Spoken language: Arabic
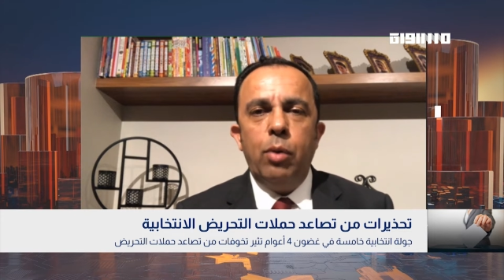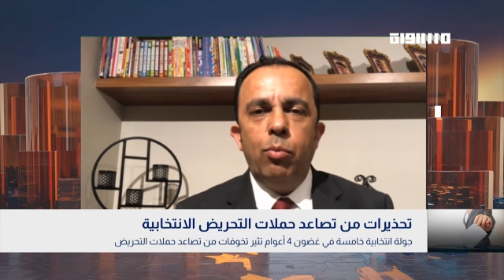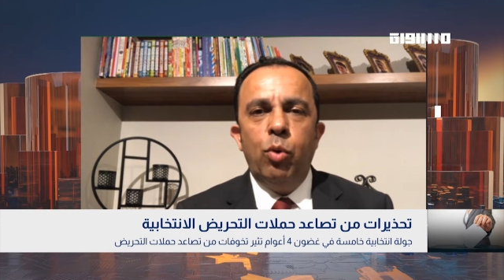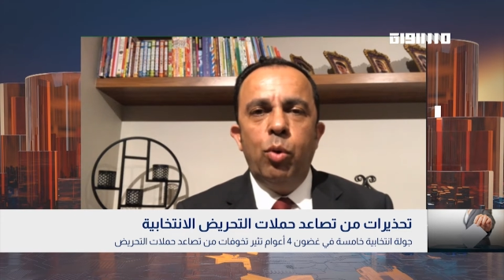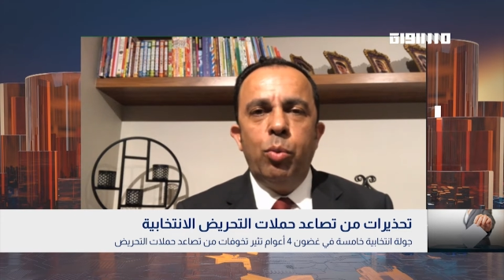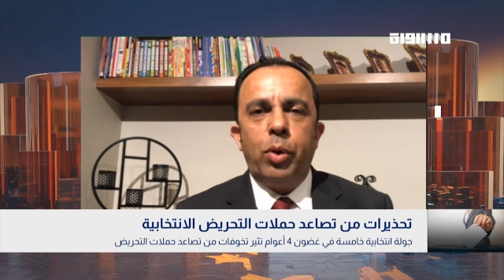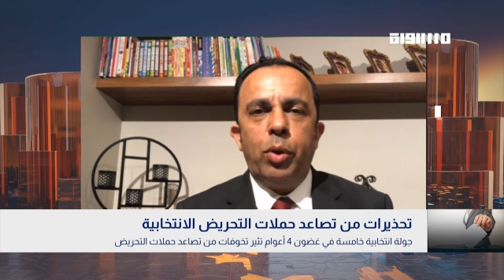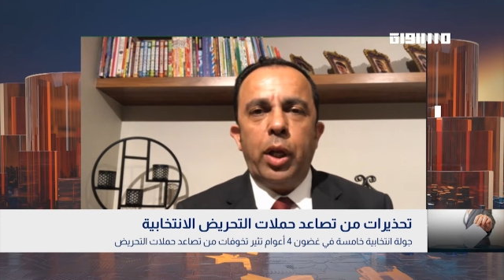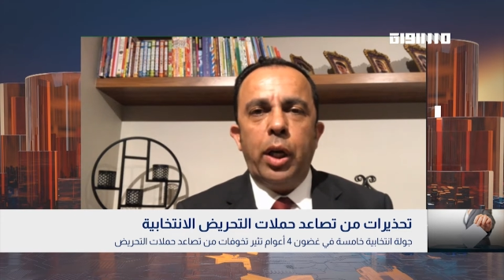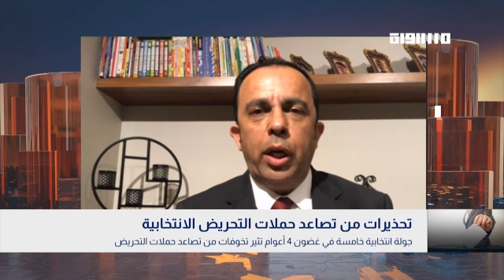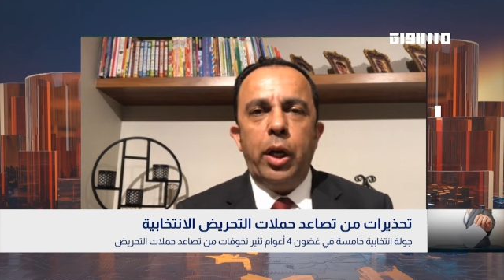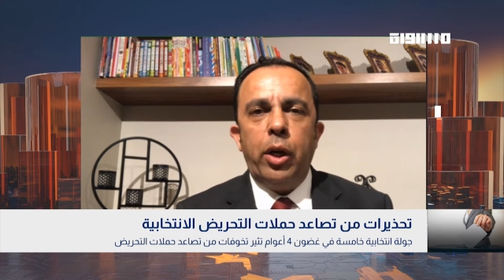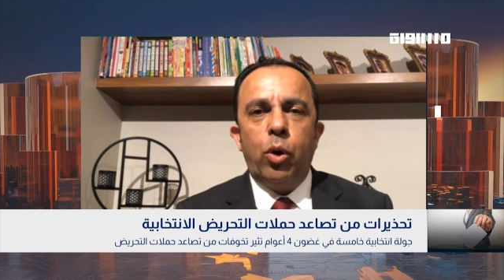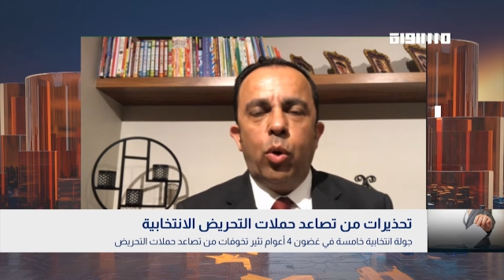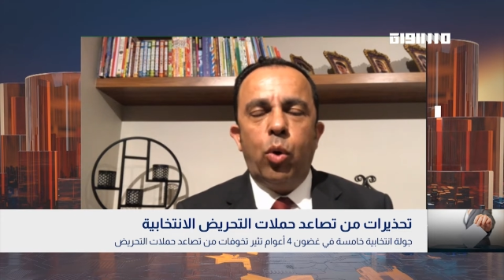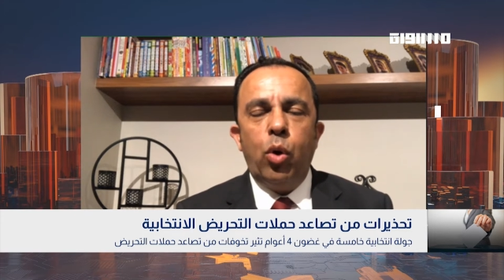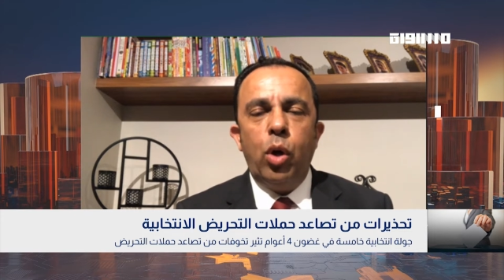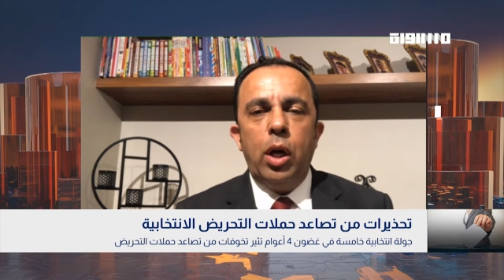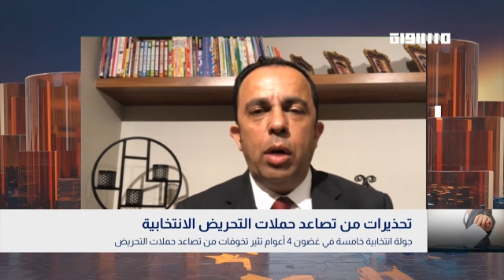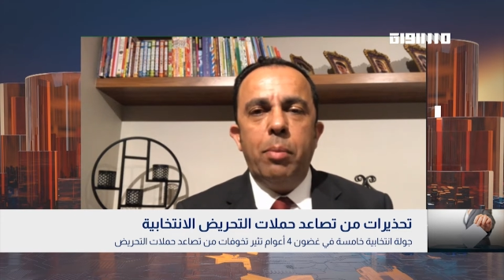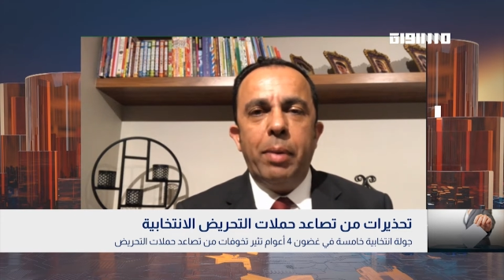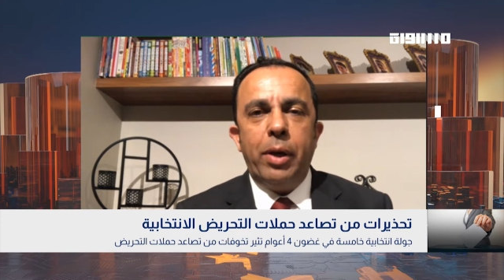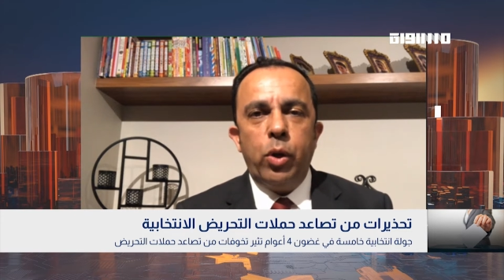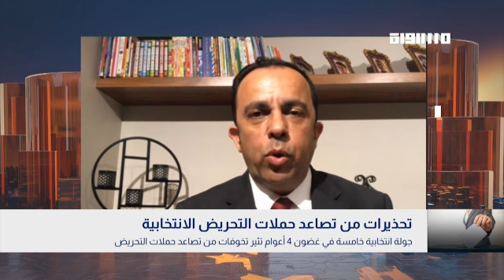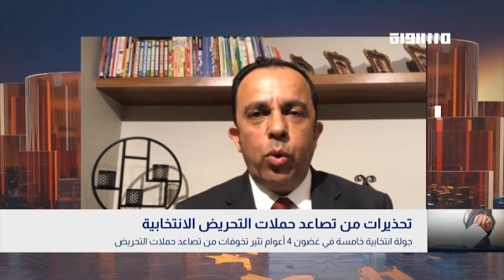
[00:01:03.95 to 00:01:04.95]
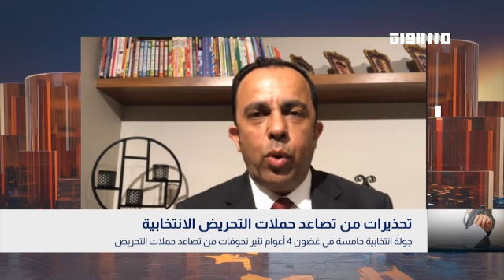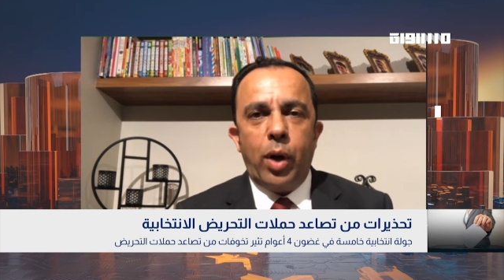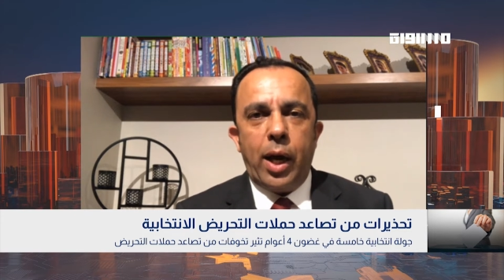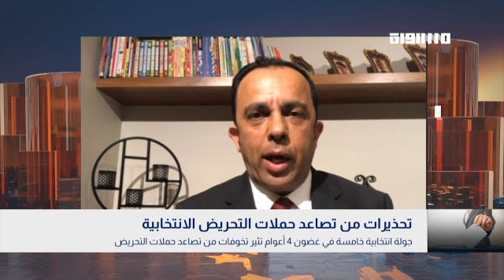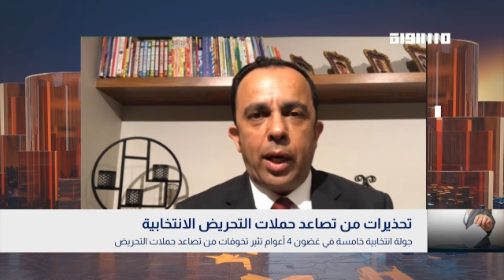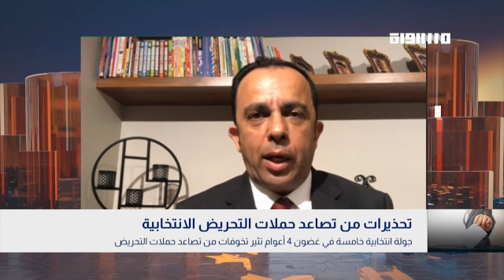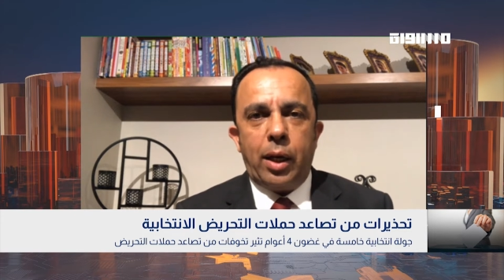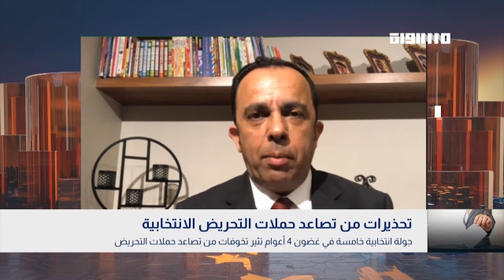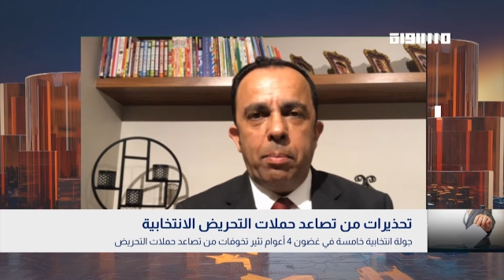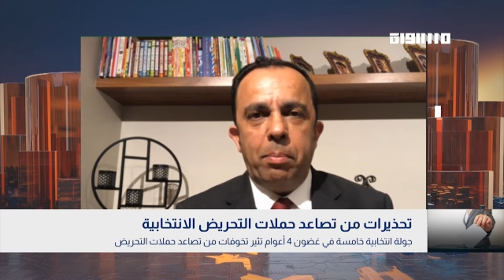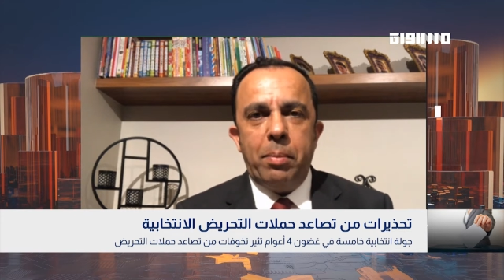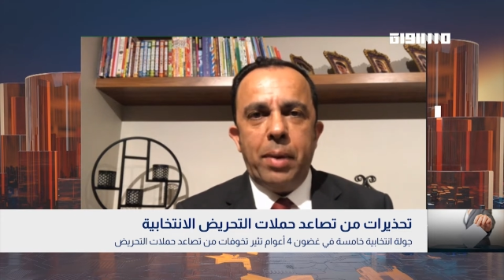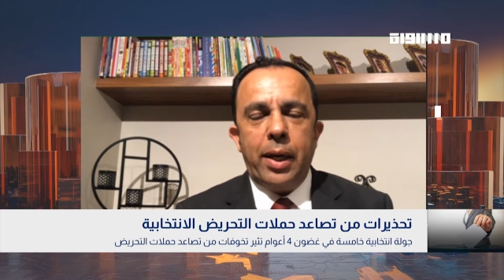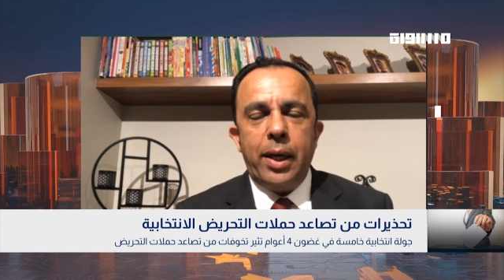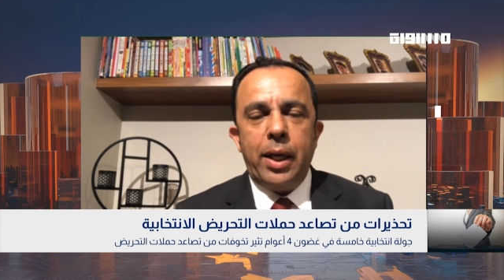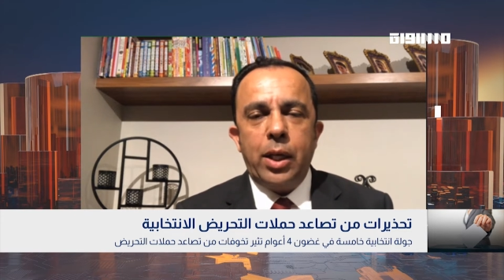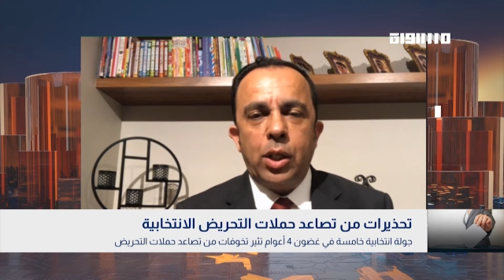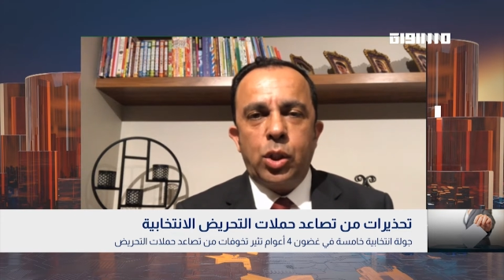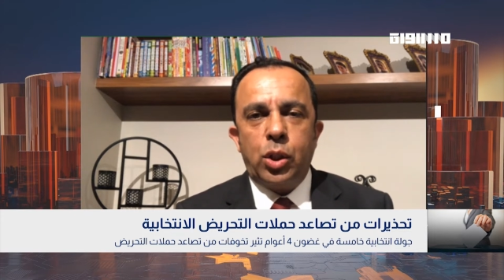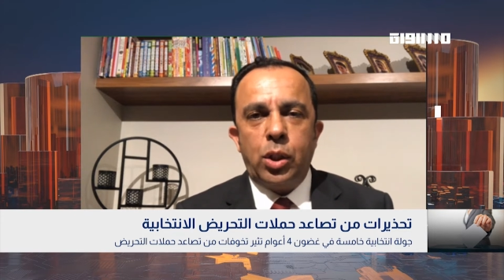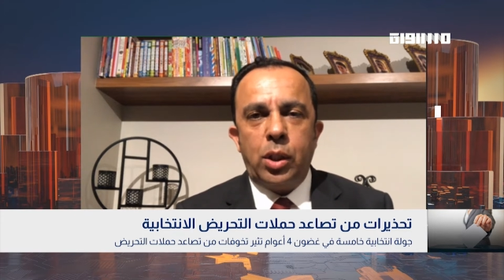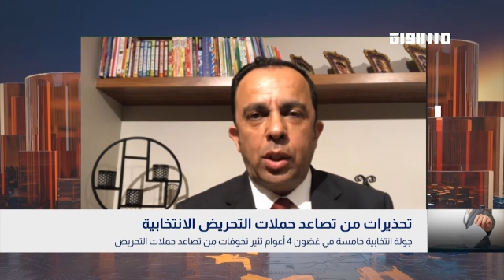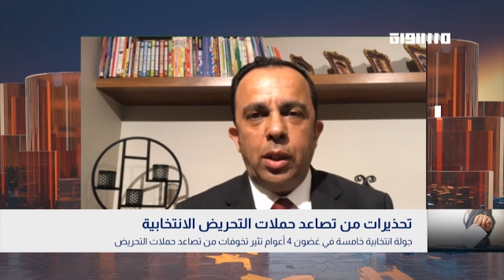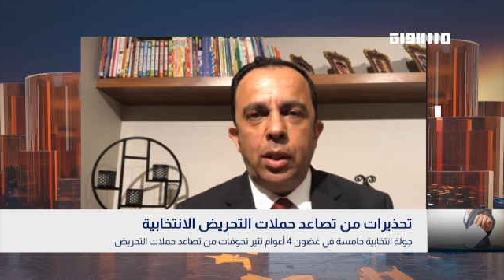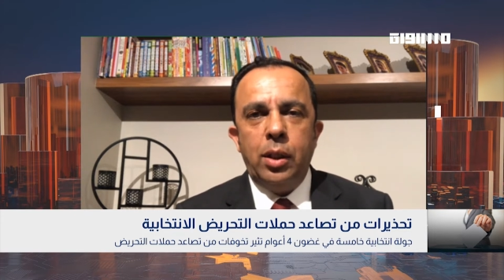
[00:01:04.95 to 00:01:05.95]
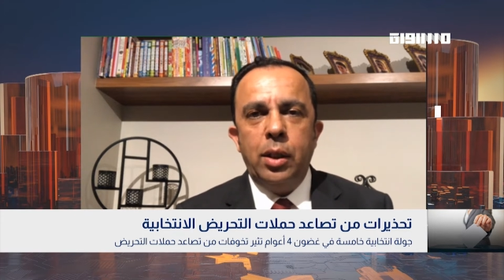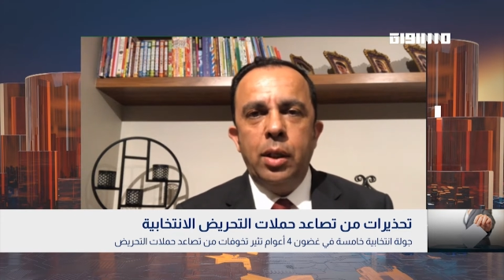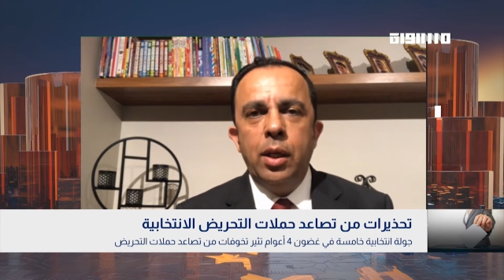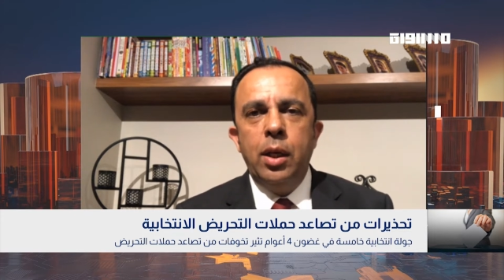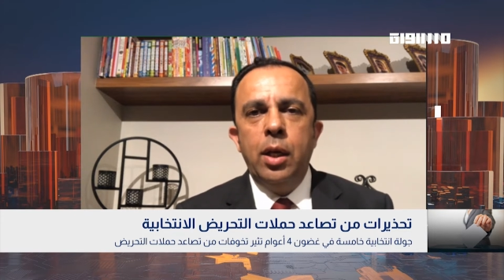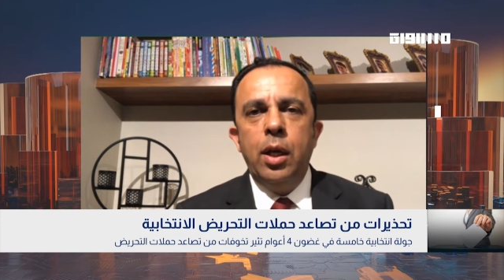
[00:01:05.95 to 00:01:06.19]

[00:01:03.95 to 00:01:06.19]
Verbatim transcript: ممكن لكل من يراقب ما يجري